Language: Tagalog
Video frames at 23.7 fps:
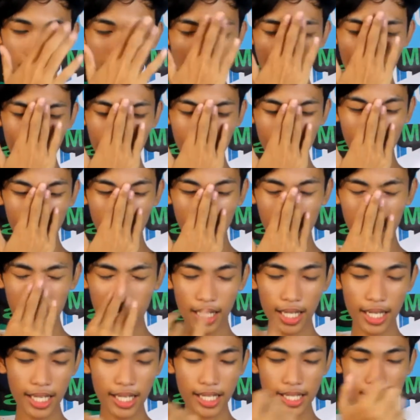Ate
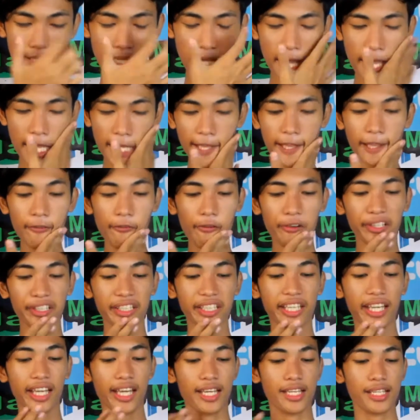Melissa
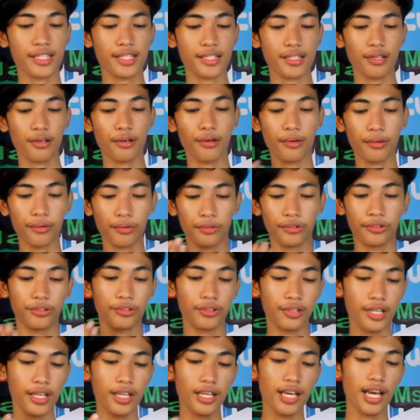Enriquez. So,
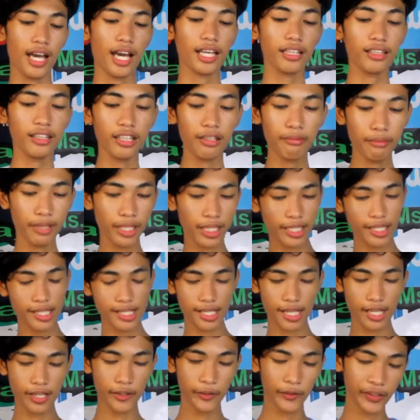Ate
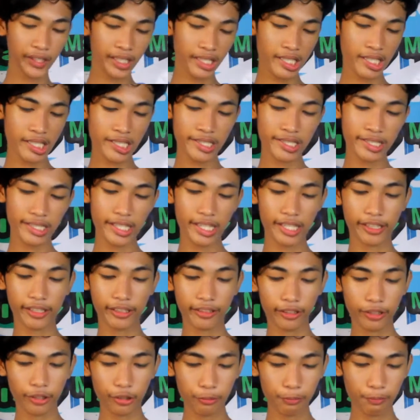Melissa Enriquez,
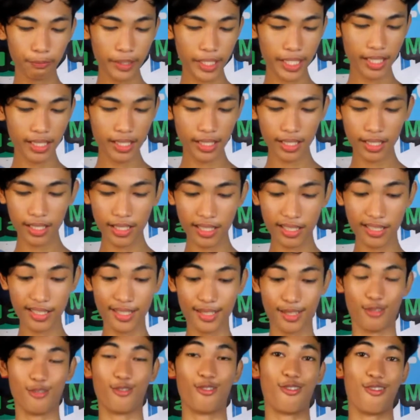intro
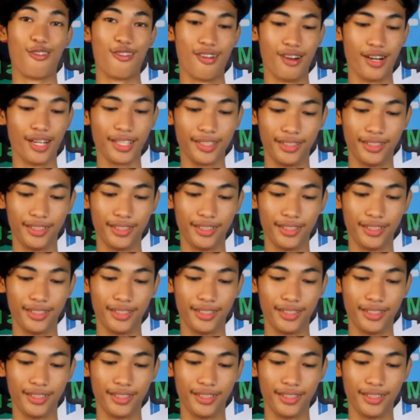please. Char.